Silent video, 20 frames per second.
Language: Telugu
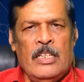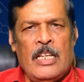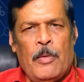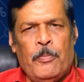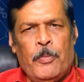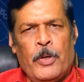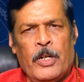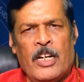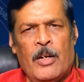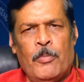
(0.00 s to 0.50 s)

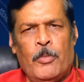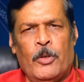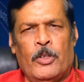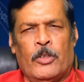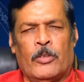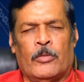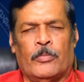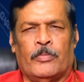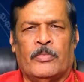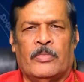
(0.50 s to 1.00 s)
ఎప్పటికప్పుడు
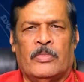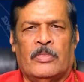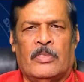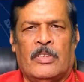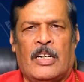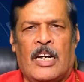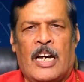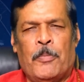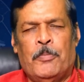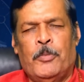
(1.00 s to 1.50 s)

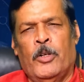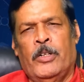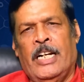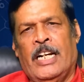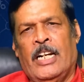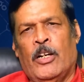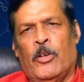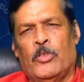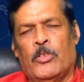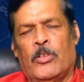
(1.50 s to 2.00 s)
అప్ టు
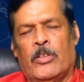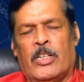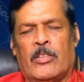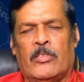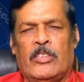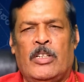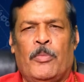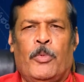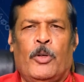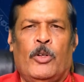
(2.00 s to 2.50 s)
డేట్ అవుతుంటారు
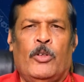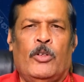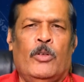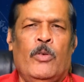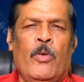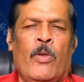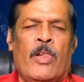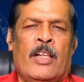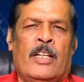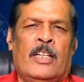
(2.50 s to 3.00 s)
ఎప్పుడు
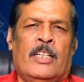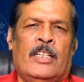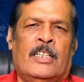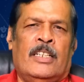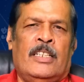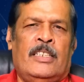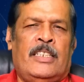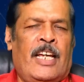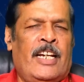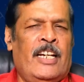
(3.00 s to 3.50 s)

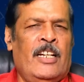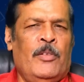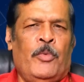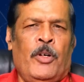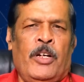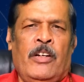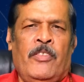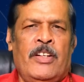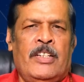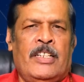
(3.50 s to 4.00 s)

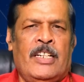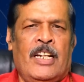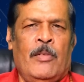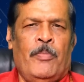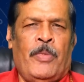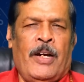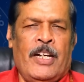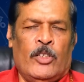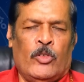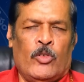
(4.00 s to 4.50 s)
జరిగిపోయిన విషయాన్ని
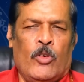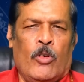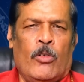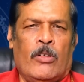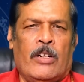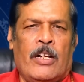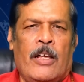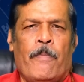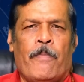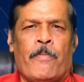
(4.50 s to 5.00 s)

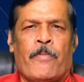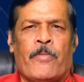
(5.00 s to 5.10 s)
పట్టించుకోకుండా